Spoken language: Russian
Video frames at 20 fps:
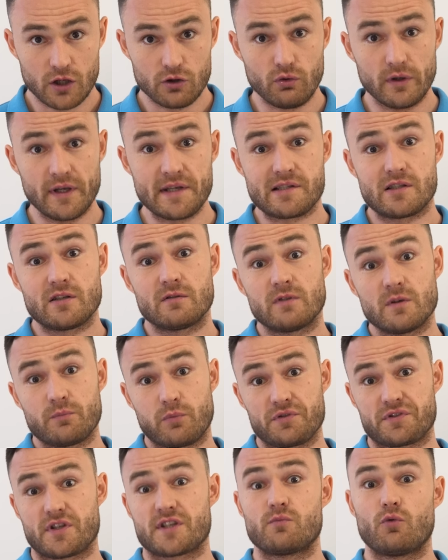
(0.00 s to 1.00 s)
Но если вы
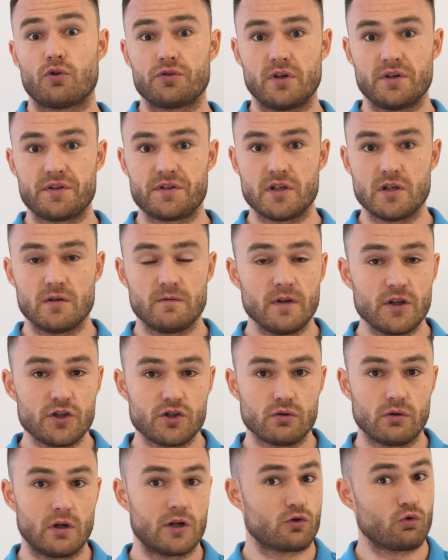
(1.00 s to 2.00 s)
просто смотрите
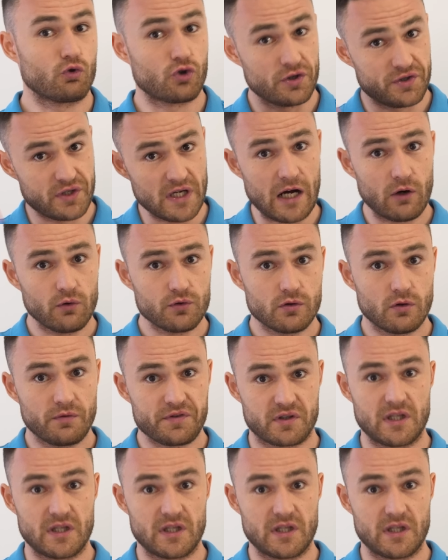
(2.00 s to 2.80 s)
видео или слушаете аудио,